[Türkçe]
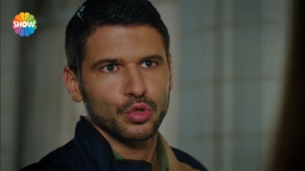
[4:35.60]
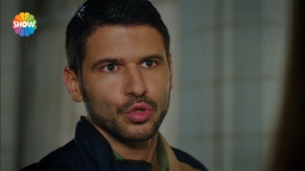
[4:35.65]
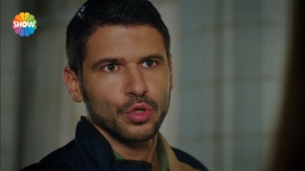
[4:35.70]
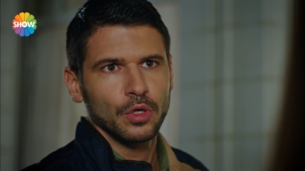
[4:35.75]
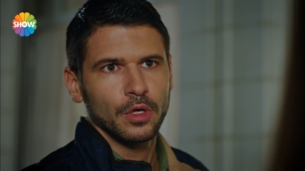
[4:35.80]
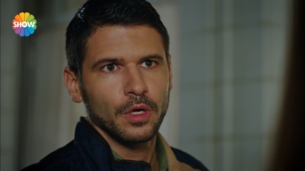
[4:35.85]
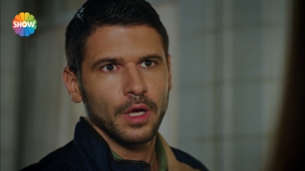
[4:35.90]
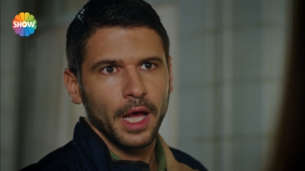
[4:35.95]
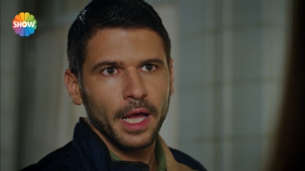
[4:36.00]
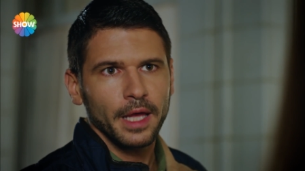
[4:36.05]
Nur?
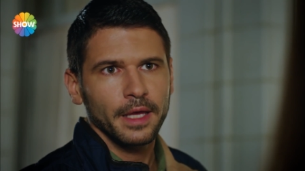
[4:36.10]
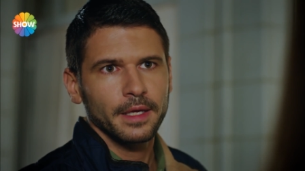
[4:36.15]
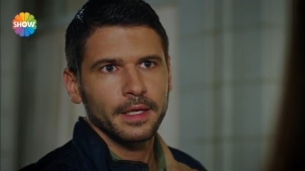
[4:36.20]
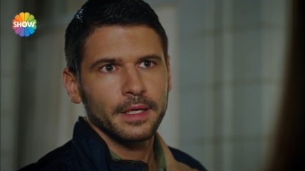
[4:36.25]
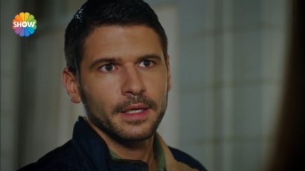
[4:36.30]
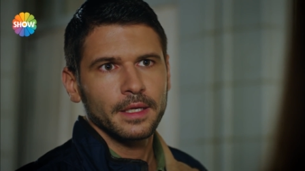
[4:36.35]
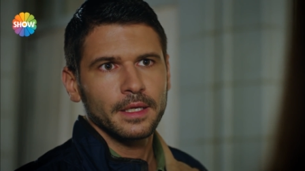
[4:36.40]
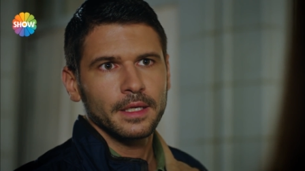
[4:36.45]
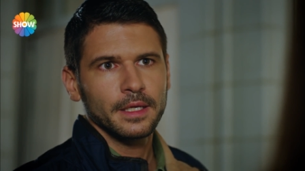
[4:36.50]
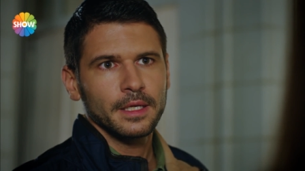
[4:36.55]
He?
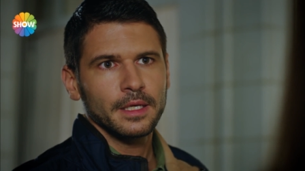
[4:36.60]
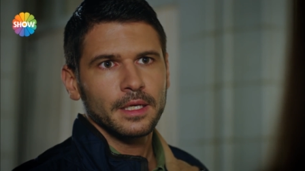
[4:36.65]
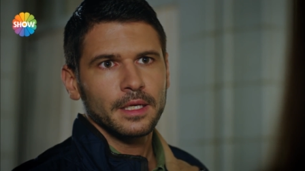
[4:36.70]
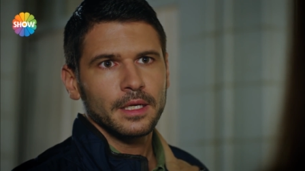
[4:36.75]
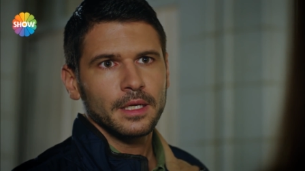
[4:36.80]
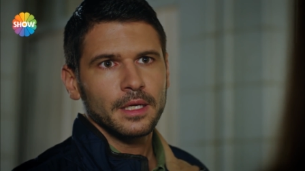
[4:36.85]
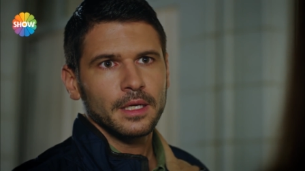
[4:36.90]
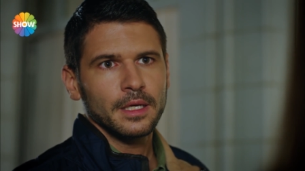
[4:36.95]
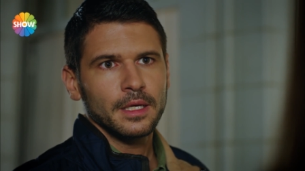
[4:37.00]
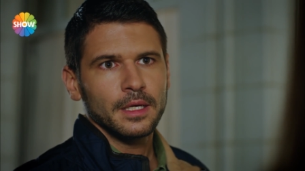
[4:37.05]

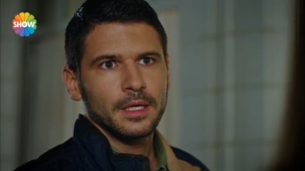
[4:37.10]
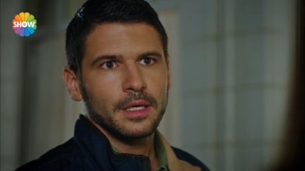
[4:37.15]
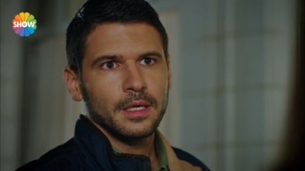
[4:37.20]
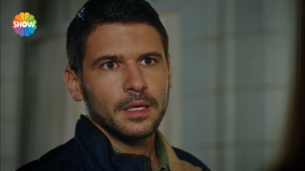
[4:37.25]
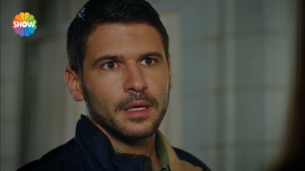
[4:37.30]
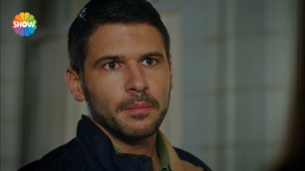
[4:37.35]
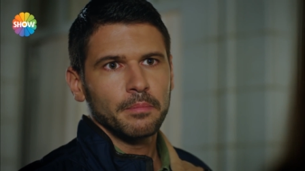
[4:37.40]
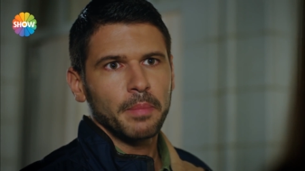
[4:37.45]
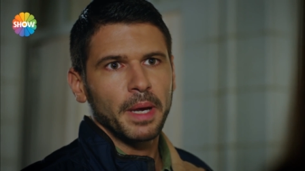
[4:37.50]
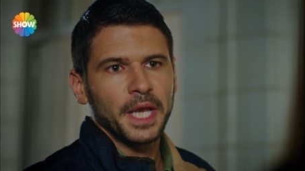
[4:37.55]

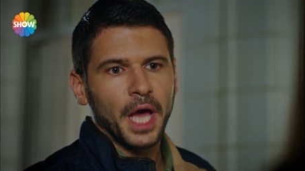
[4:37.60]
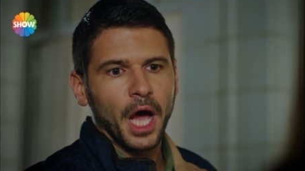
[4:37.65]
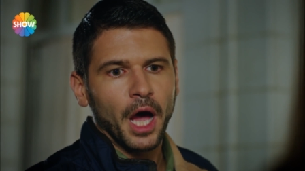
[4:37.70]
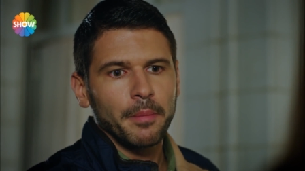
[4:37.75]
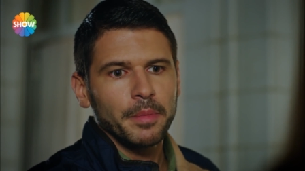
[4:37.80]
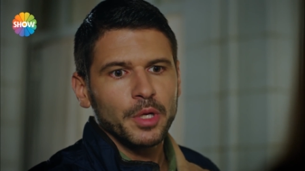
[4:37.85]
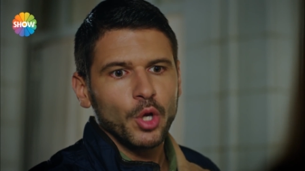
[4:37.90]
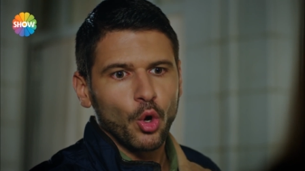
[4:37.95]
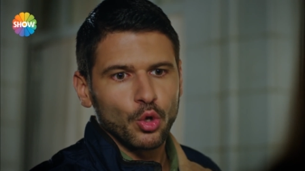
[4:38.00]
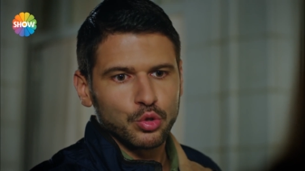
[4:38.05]
Ben
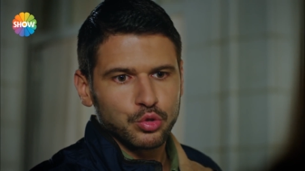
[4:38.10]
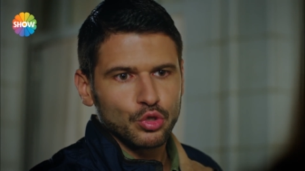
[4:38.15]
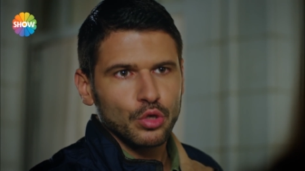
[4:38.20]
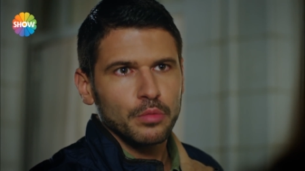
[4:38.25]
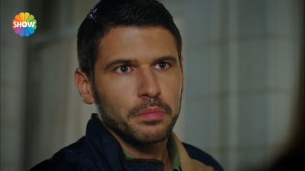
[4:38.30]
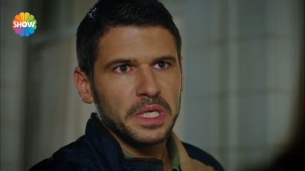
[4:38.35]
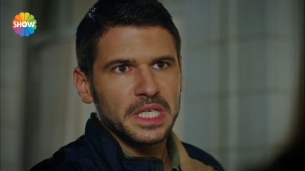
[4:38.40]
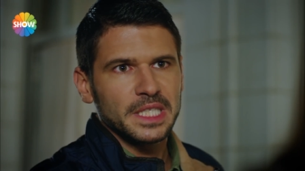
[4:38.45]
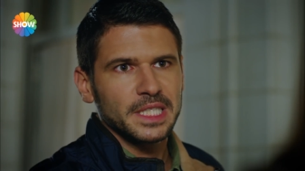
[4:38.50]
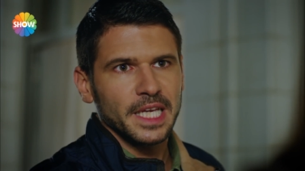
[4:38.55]
hamile
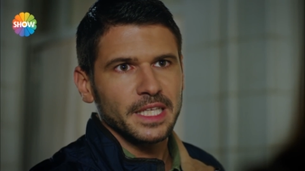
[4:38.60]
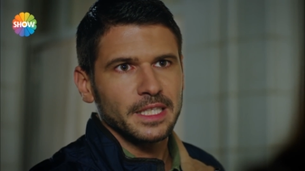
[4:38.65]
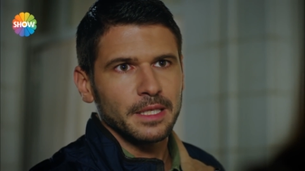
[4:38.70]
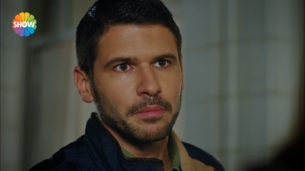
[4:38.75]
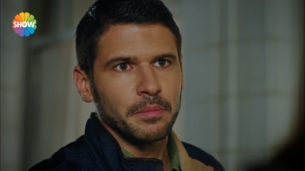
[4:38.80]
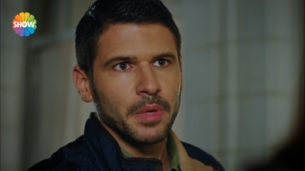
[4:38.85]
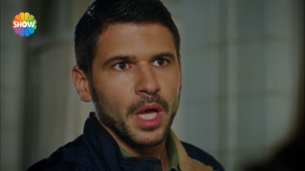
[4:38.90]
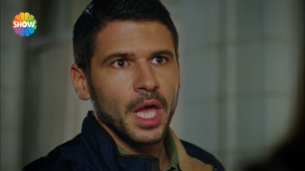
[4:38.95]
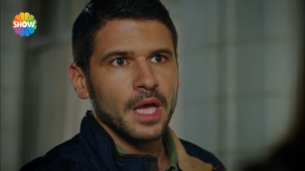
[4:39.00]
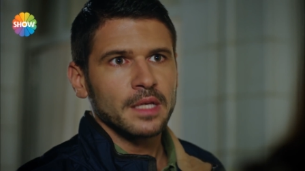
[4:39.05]
olduğunu
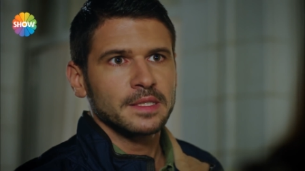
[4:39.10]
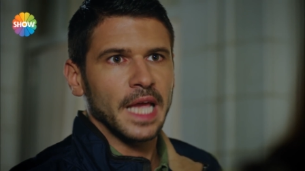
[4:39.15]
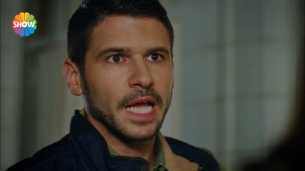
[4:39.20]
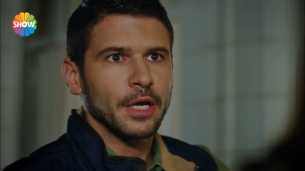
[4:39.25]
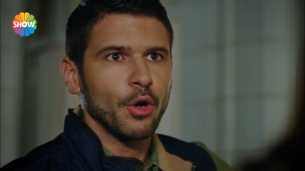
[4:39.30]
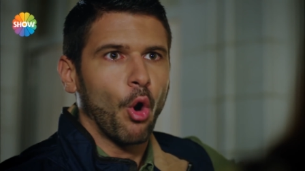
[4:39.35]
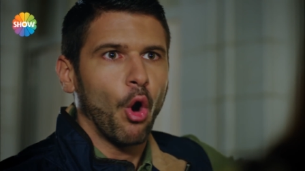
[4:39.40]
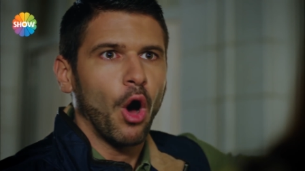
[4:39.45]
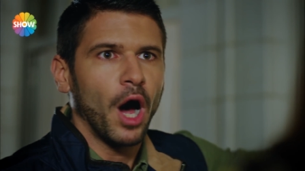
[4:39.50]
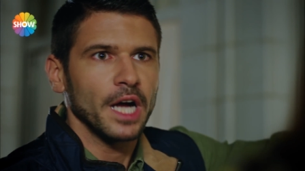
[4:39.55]
bilseydim
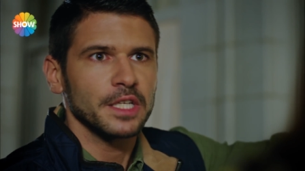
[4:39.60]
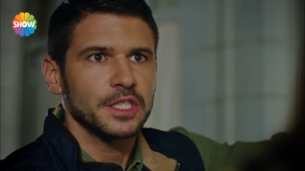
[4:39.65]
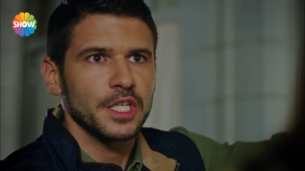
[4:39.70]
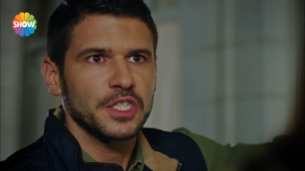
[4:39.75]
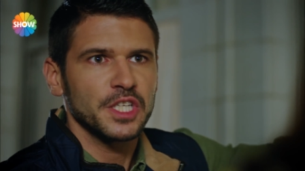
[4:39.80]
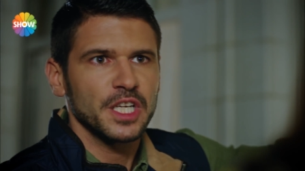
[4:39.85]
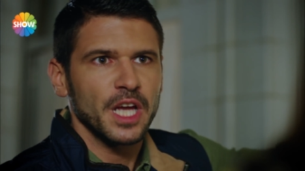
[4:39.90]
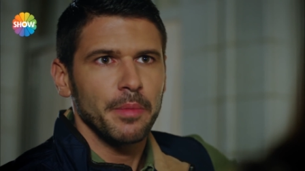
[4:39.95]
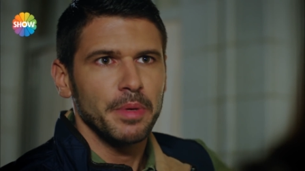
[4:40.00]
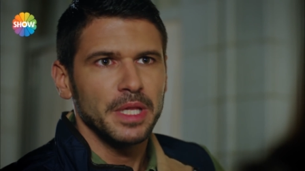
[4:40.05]
sen o ağaca
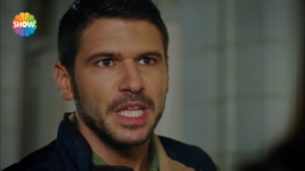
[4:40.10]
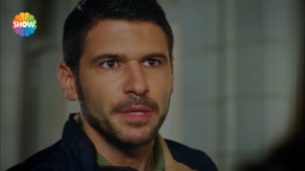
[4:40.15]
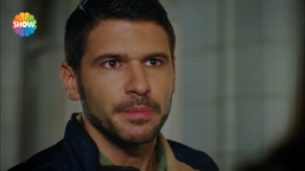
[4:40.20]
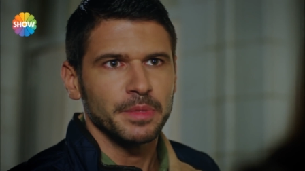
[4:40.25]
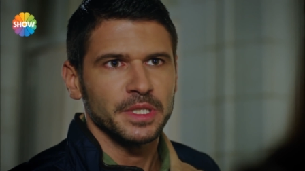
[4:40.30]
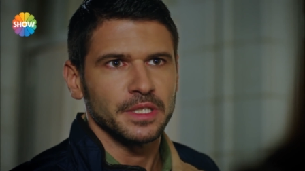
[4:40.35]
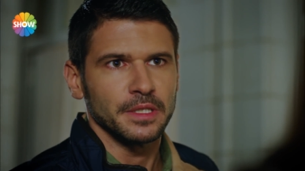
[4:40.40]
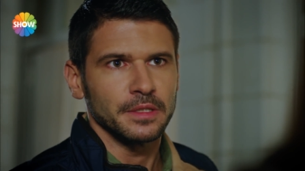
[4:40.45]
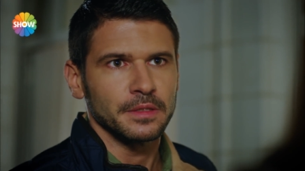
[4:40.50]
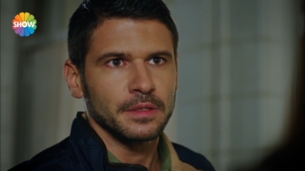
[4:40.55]
çıkabilir
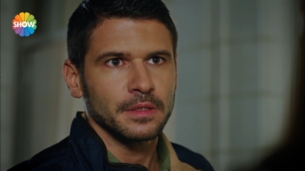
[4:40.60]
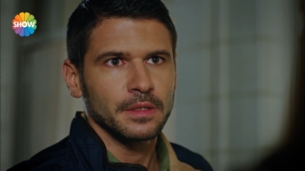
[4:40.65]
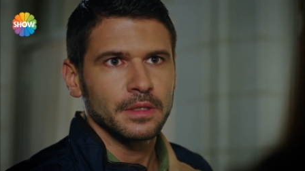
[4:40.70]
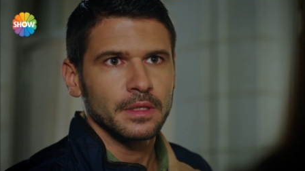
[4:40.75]
miydin?